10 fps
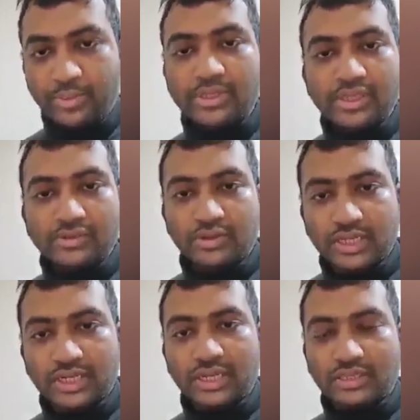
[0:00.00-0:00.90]
మెంబర్స్ ఇన్
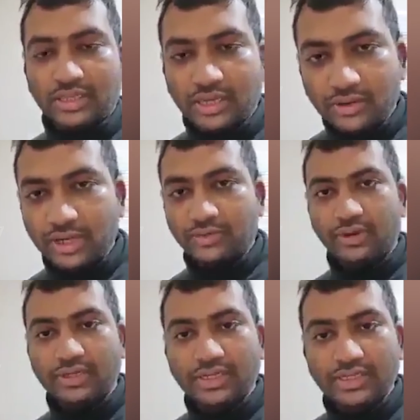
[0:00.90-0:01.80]
సొసైటీ అందరినీ కూడా
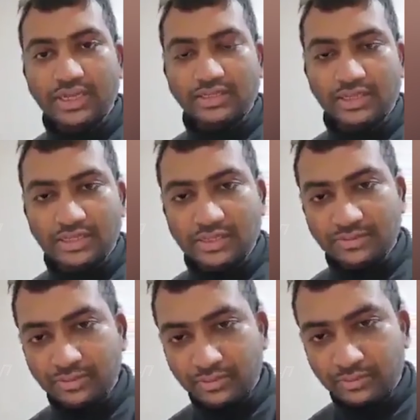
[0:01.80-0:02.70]
ఇన్వాల్వ్ చేసి అందరి
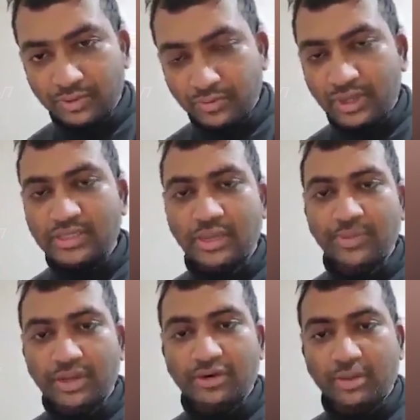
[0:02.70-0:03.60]
విలువైన
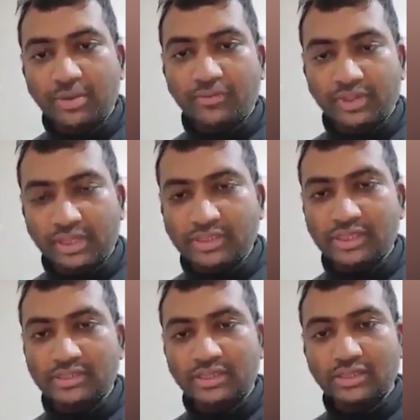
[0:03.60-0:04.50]
సమయాన్ని కూడా మేము వృధా
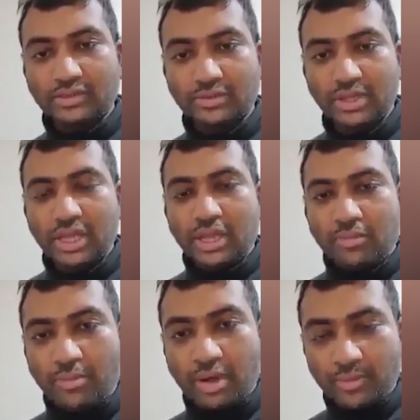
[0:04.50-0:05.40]
చేసినందుకు
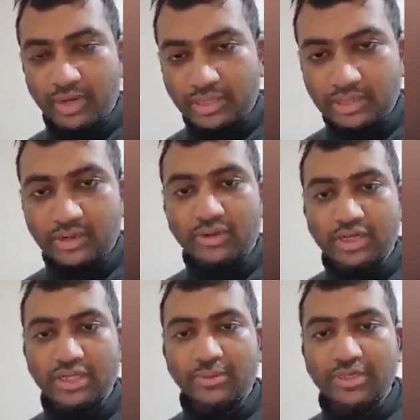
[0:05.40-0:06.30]
మమ్మల్ని మీరు అందరూ
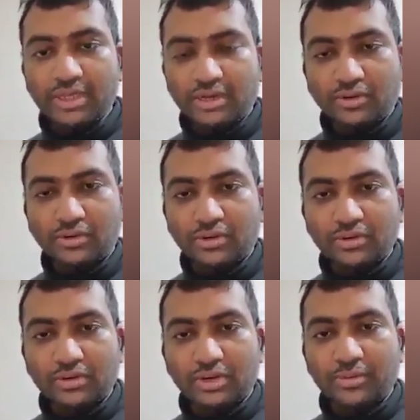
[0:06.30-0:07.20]
కూడా క్షమించాలని
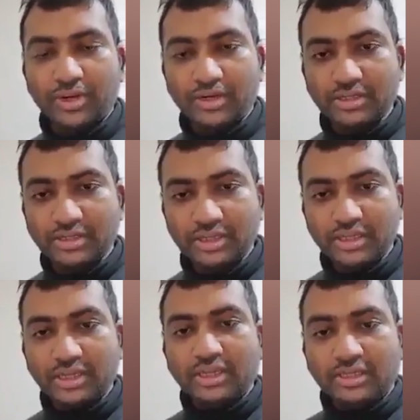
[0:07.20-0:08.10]
కోరుకుంటున్నామండి
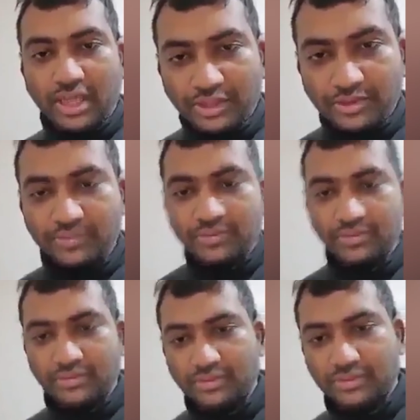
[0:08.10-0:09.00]
థ్యాంక్ యూ